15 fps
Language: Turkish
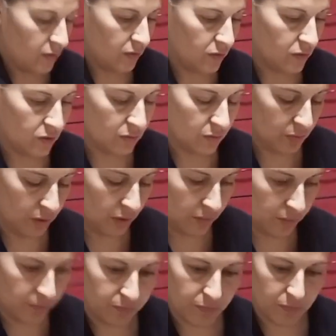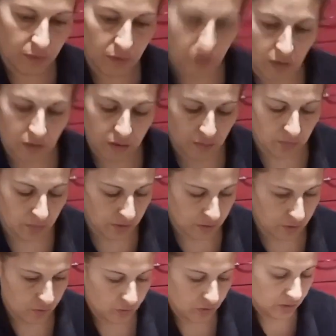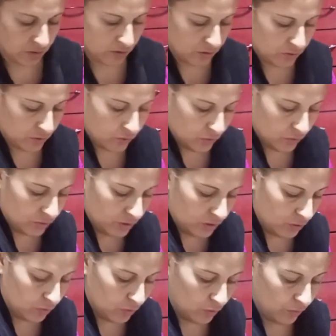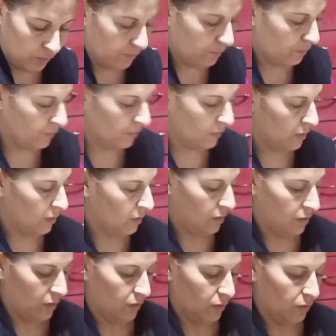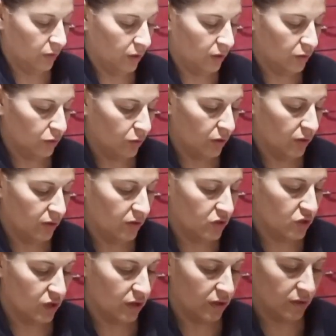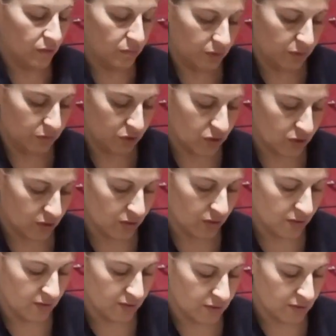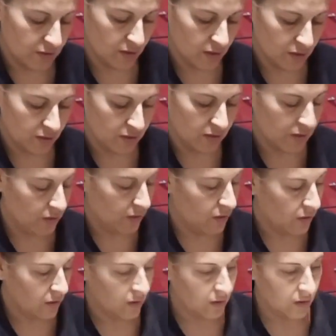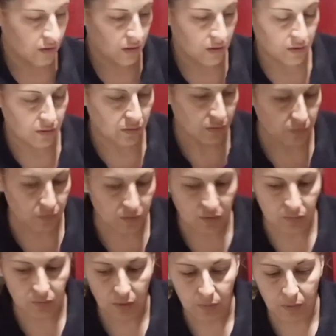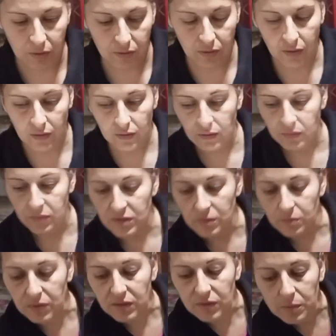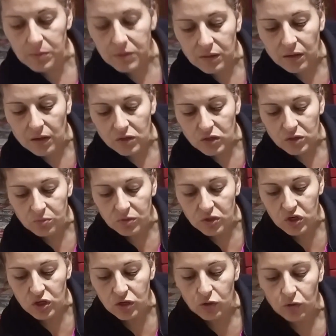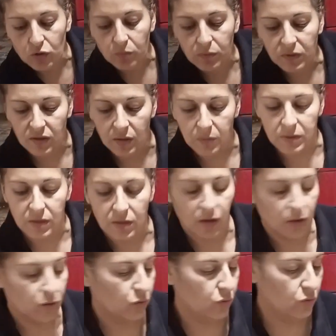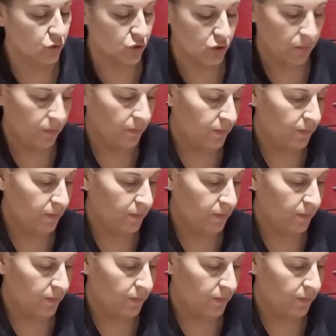Şimdi ben annemleri yukarıya da gönderiyorum. Onlar da o arada çay demlemişler. Yesinler. Bizim tabak nerede? Bizim bir tepsi daha şimdi çıkıyor. Bir tepsi daha koyacağım.